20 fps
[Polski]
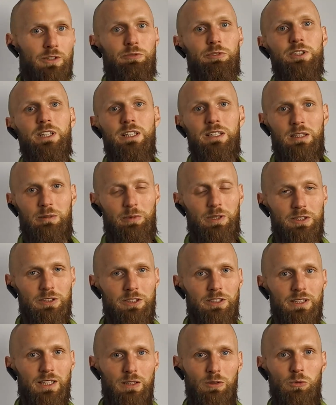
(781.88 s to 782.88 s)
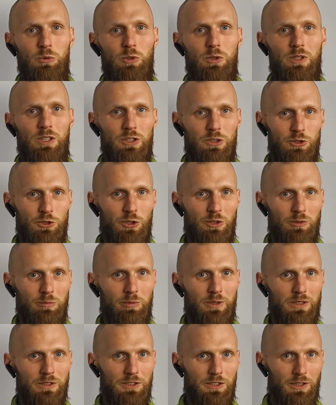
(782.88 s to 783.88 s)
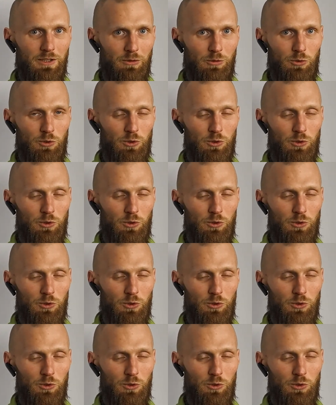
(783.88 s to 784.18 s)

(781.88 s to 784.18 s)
co finalnie będzie i jak długo nasz rząd będzie